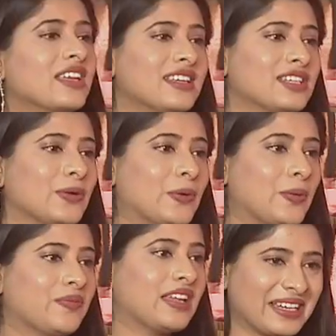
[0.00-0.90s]
సో
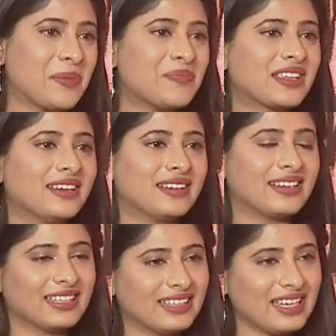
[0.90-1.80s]

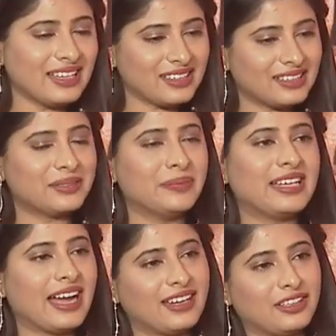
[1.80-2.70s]
కృతి మీ
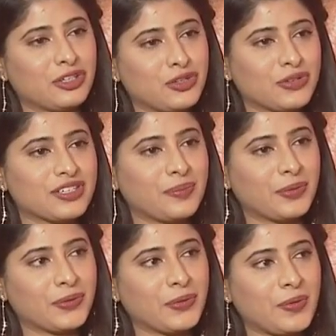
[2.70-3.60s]
క్యారెక్టర్
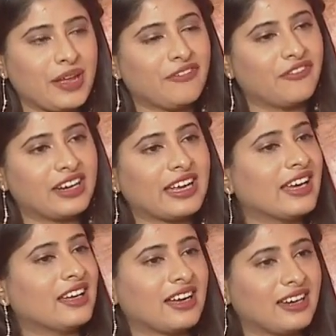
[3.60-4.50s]
చూసినప్పుడు
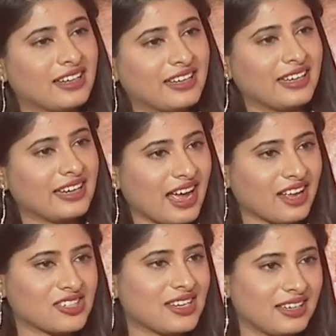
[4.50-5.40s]
ఎవరికైనా కనెక్ట్ అయ్యే
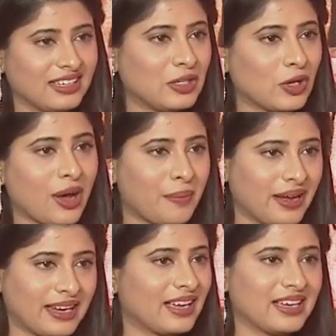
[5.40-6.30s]
న్యాచురల్ ఇంట్లో అమ్మాయిలాగా